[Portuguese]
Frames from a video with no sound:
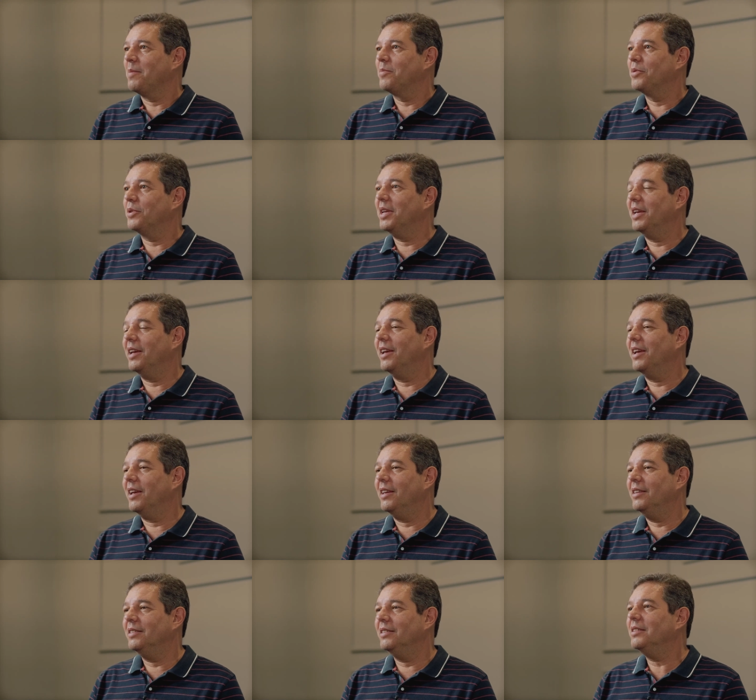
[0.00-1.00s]
porque
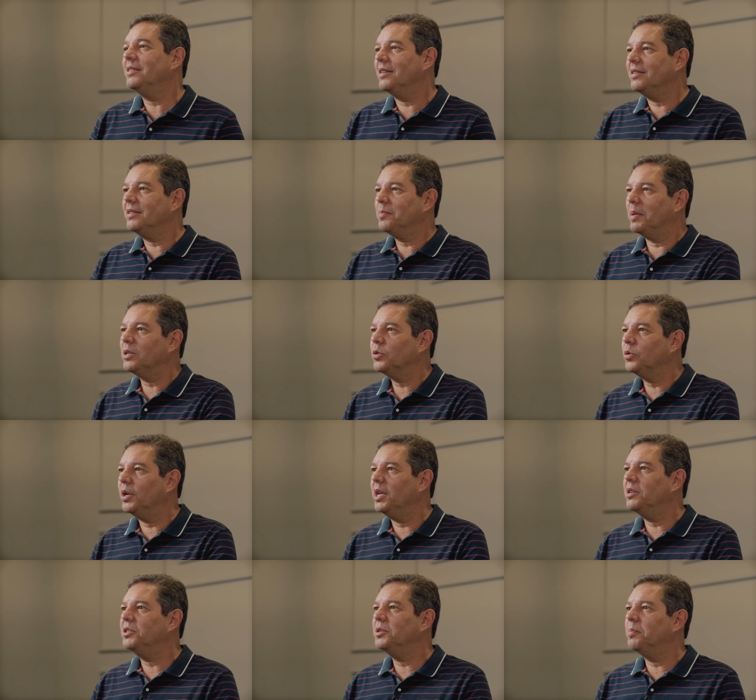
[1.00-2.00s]
existe esse
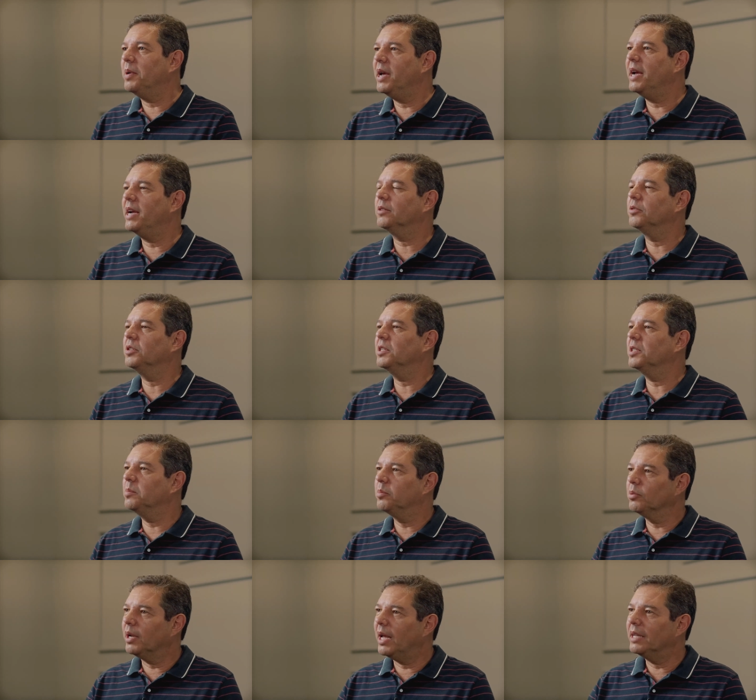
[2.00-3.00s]
pastoreio de perto,
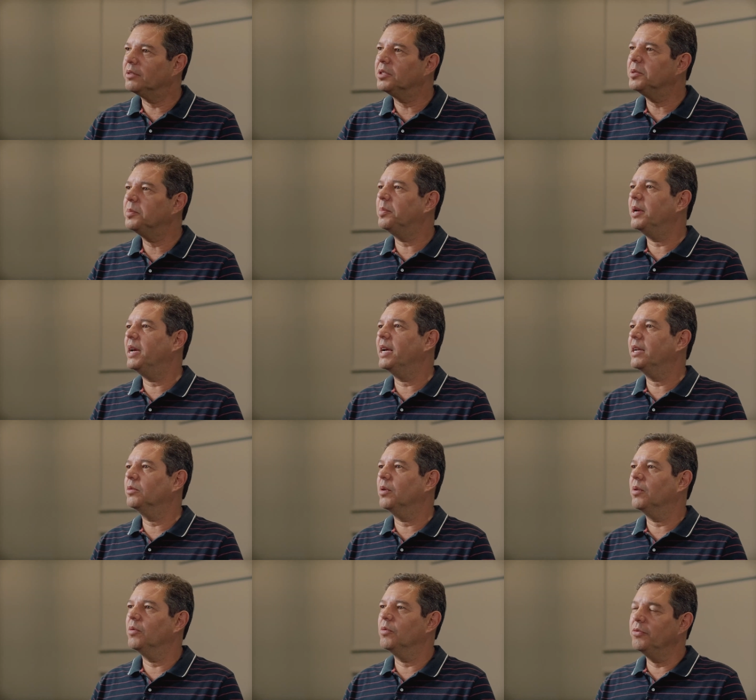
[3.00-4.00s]
discipulado de
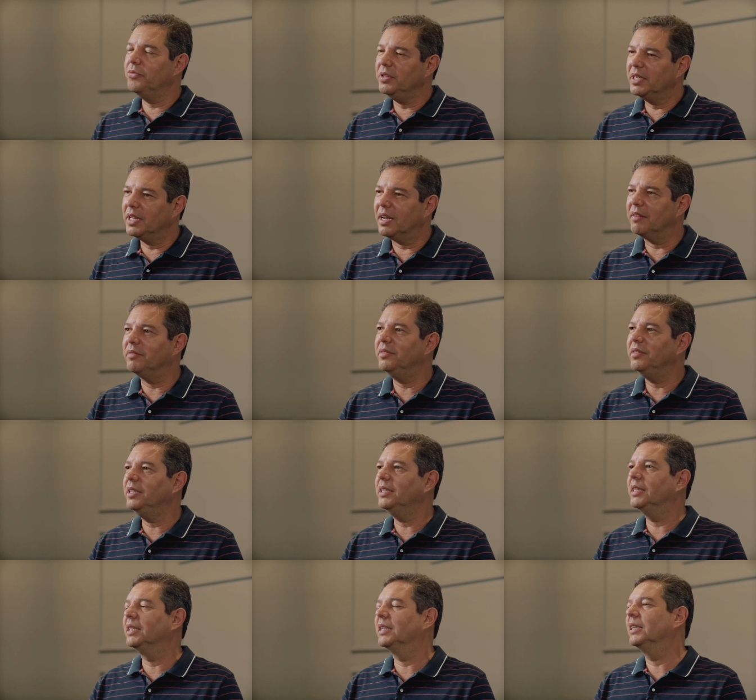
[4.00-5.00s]
perto, o vida na
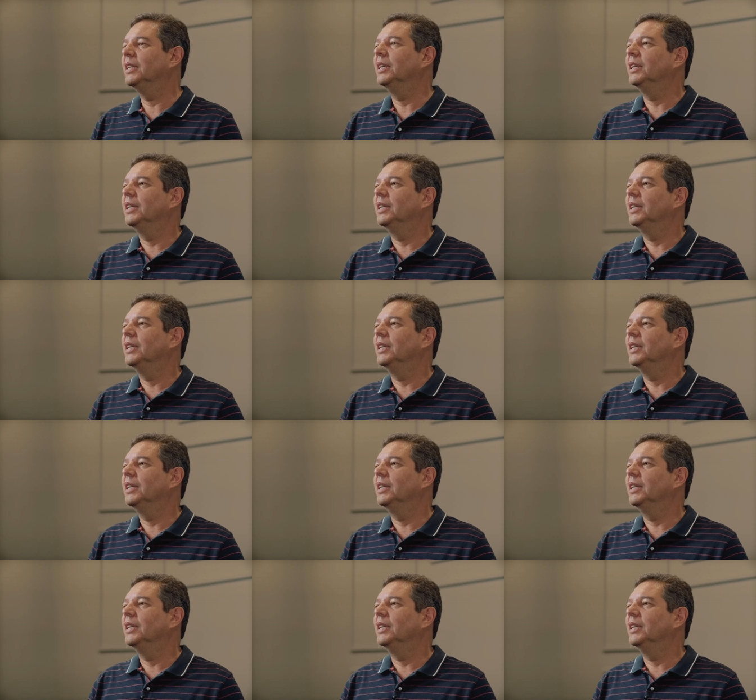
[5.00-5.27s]
vida.